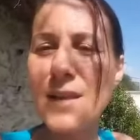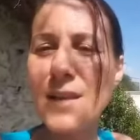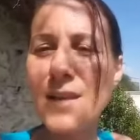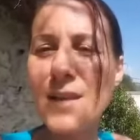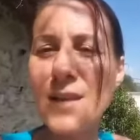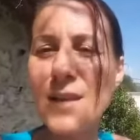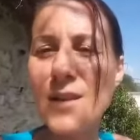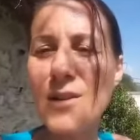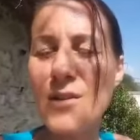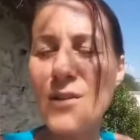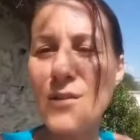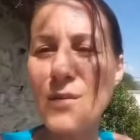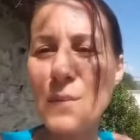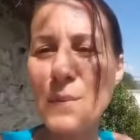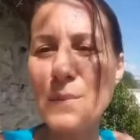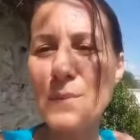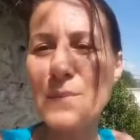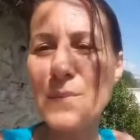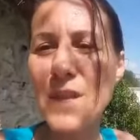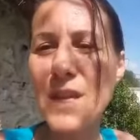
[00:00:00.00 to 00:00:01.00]
et, euh,
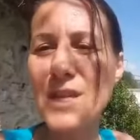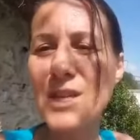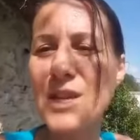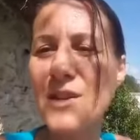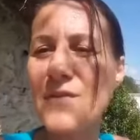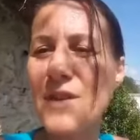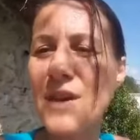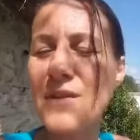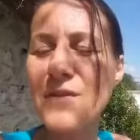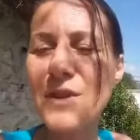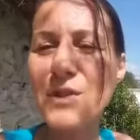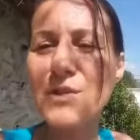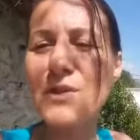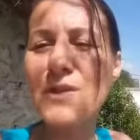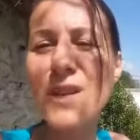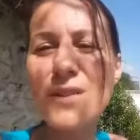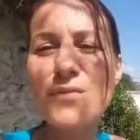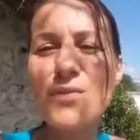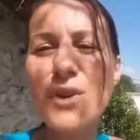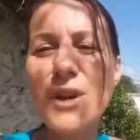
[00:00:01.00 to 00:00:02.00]
j'avais envie de
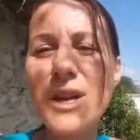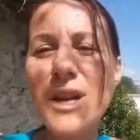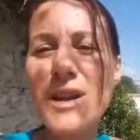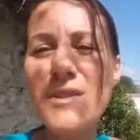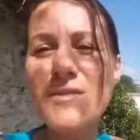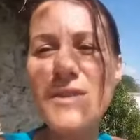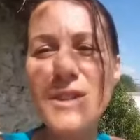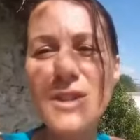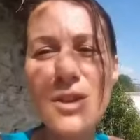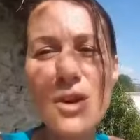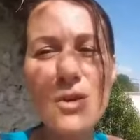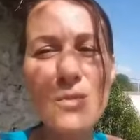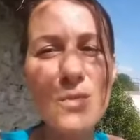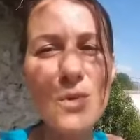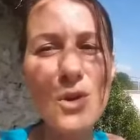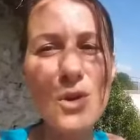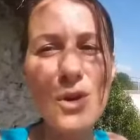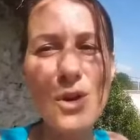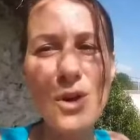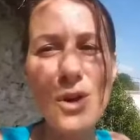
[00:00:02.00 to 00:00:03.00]
savourer la vie comme
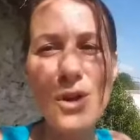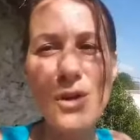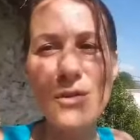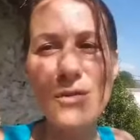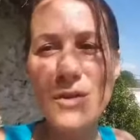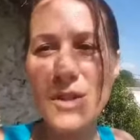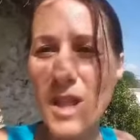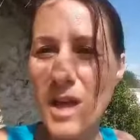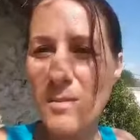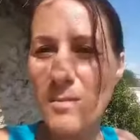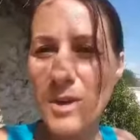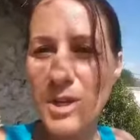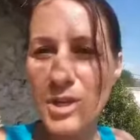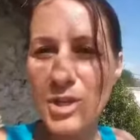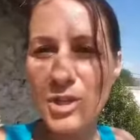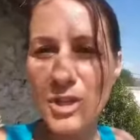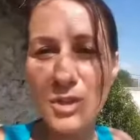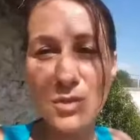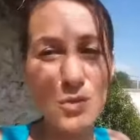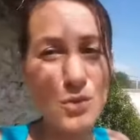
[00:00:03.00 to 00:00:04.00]
euh, finalement
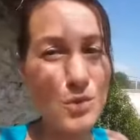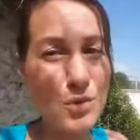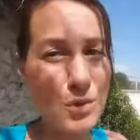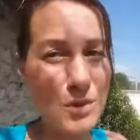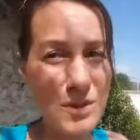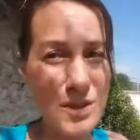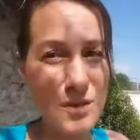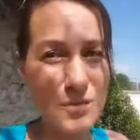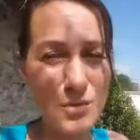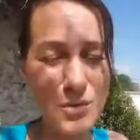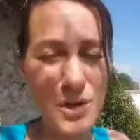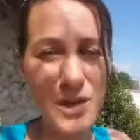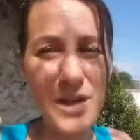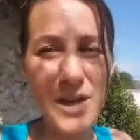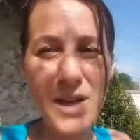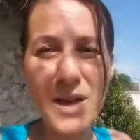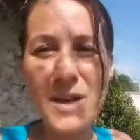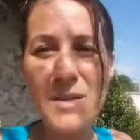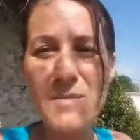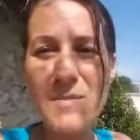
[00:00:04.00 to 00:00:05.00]
je l'ai toujours
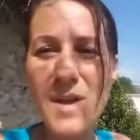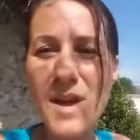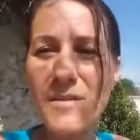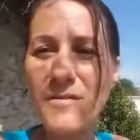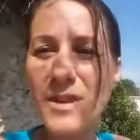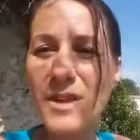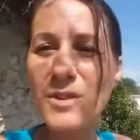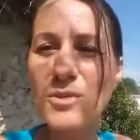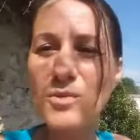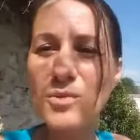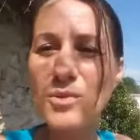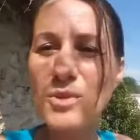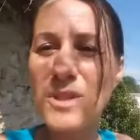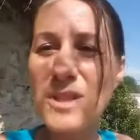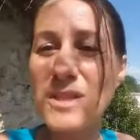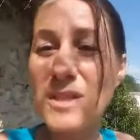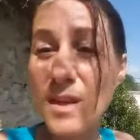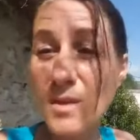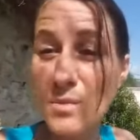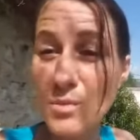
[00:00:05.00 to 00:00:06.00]
savourée, mais avec toutes
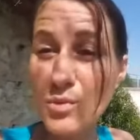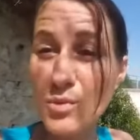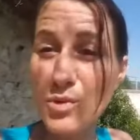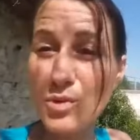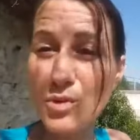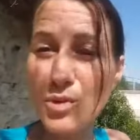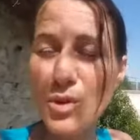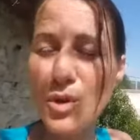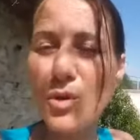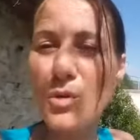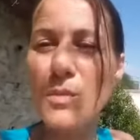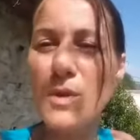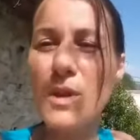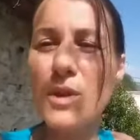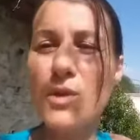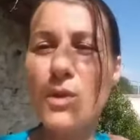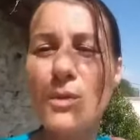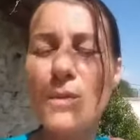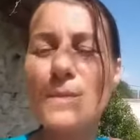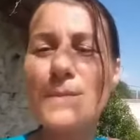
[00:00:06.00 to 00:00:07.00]
ces embûches au
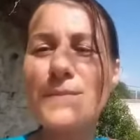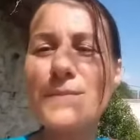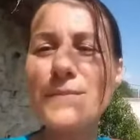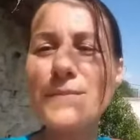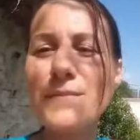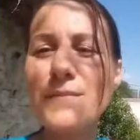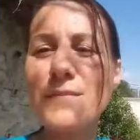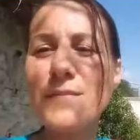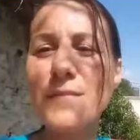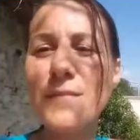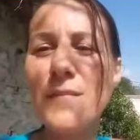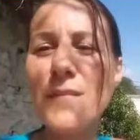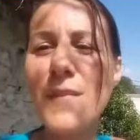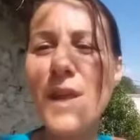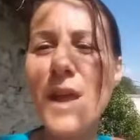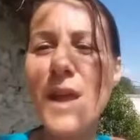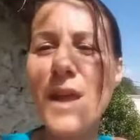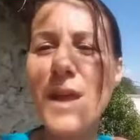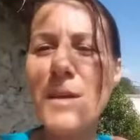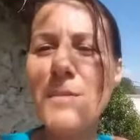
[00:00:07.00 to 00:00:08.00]
milieu.
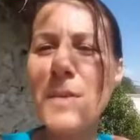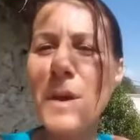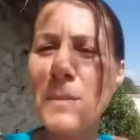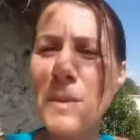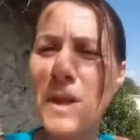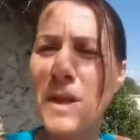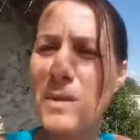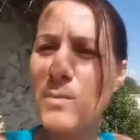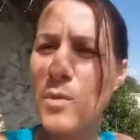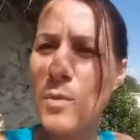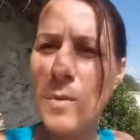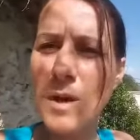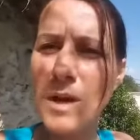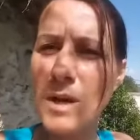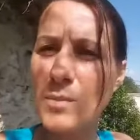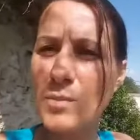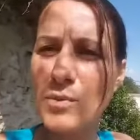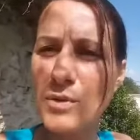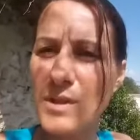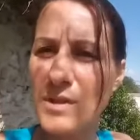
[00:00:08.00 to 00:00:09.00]
Même dans les moments
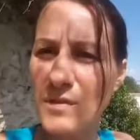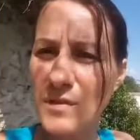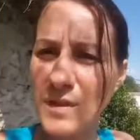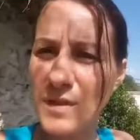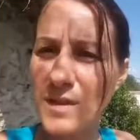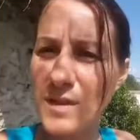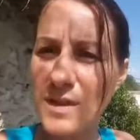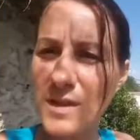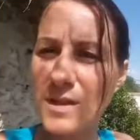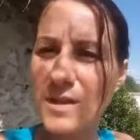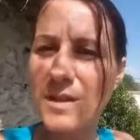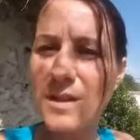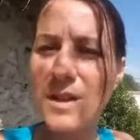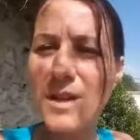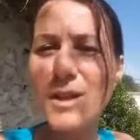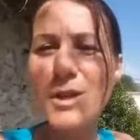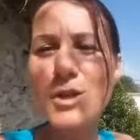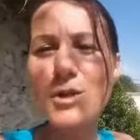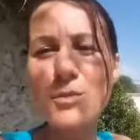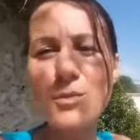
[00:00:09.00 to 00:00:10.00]
les plus difficiles,
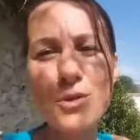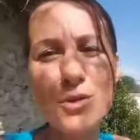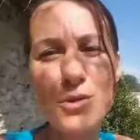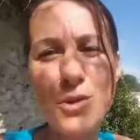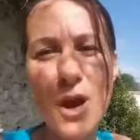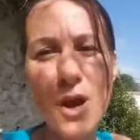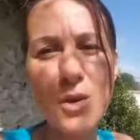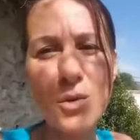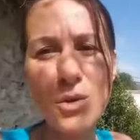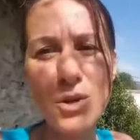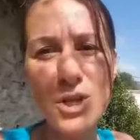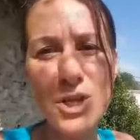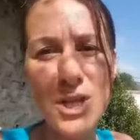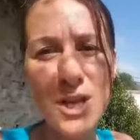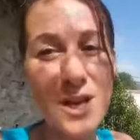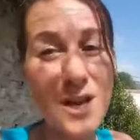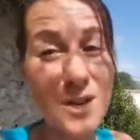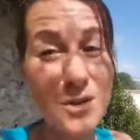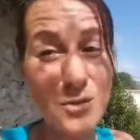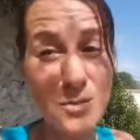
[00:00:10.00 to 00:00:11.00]
je me suis accrochée
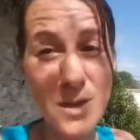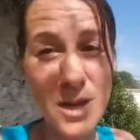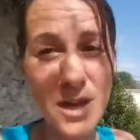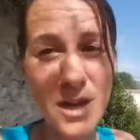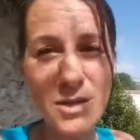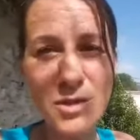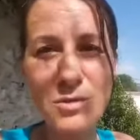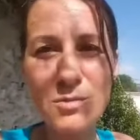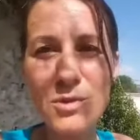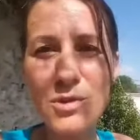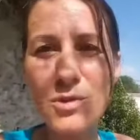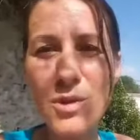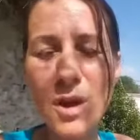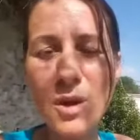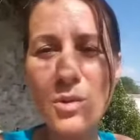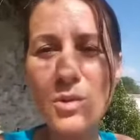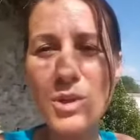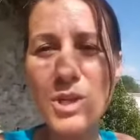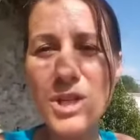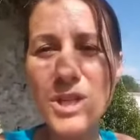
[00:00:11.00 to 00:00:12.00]
à la lumière, je me suis
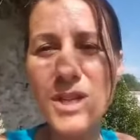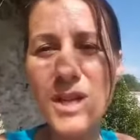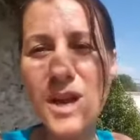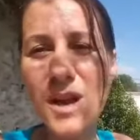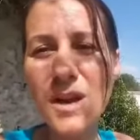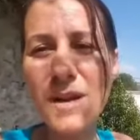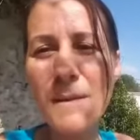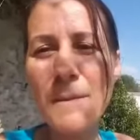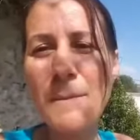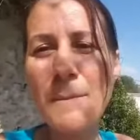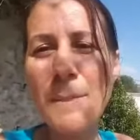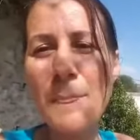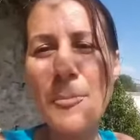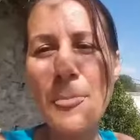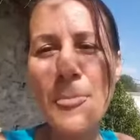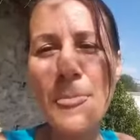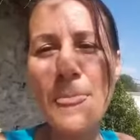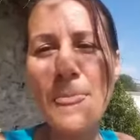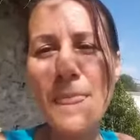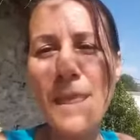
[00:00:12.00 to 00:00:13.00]
accrochée à,
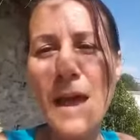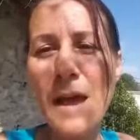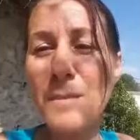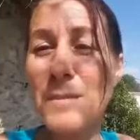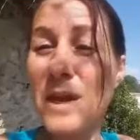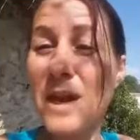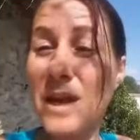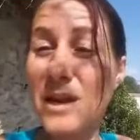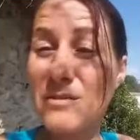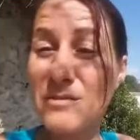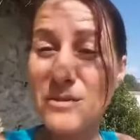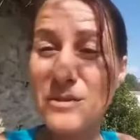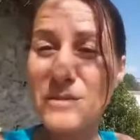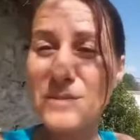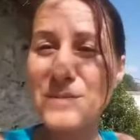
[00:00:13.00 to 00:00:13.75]
à mes rêves.